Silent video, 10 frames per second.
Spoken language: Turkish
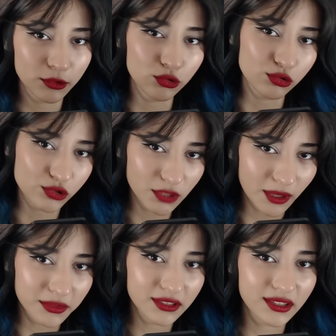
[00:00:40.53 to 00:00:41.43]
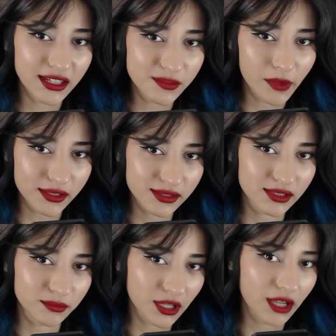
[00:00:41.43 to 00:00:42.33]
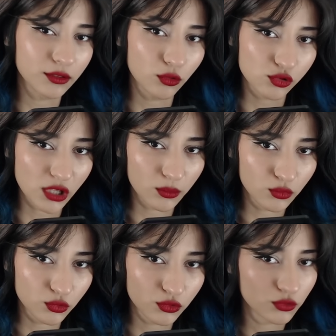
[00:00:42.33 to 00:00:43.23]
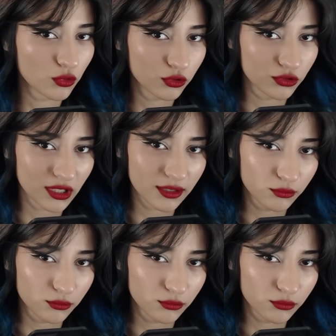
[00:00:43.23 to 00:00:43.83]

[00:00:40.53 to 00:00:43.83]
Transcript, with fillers: Biliyorsunuz ki ben bir date master'ım yani o yüzden bu oyunda